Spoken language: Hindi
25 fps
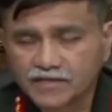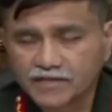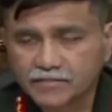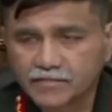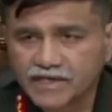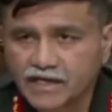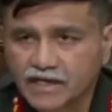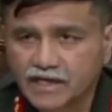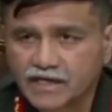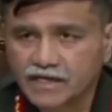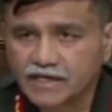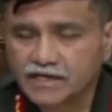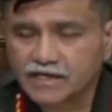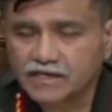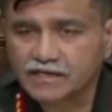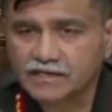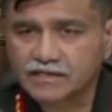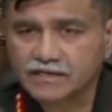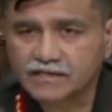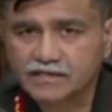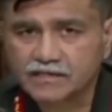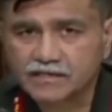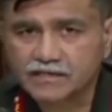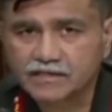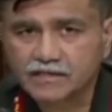आर्मी का
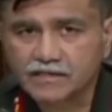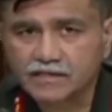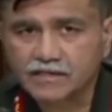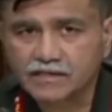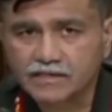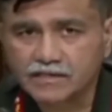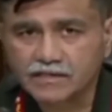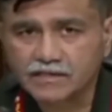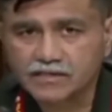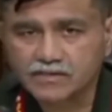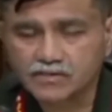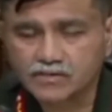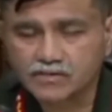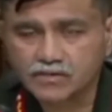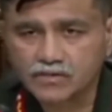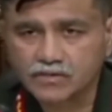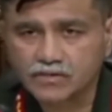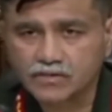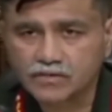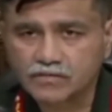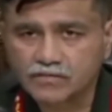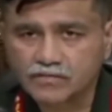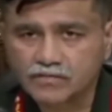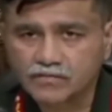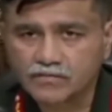
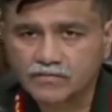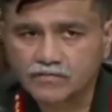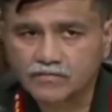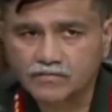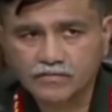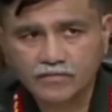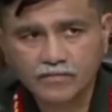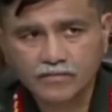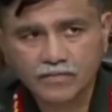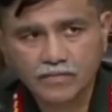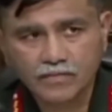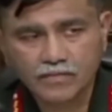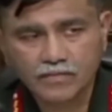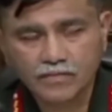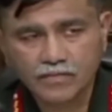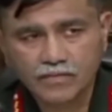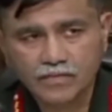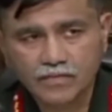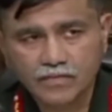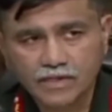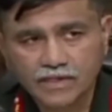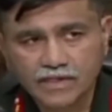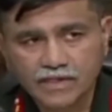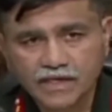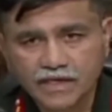जो
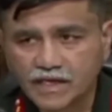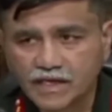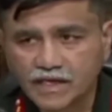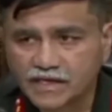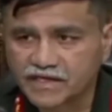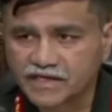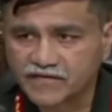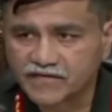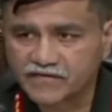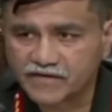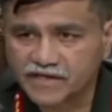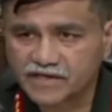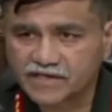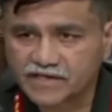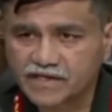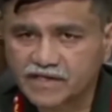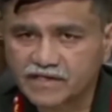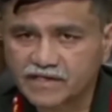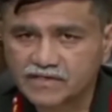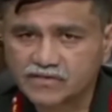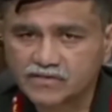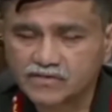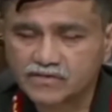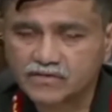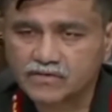ये अग्निवीर
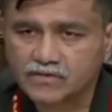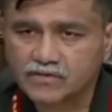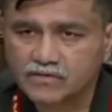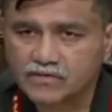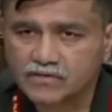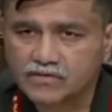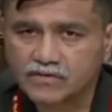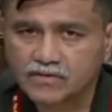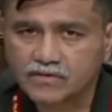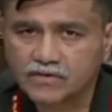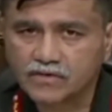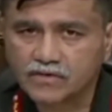का जो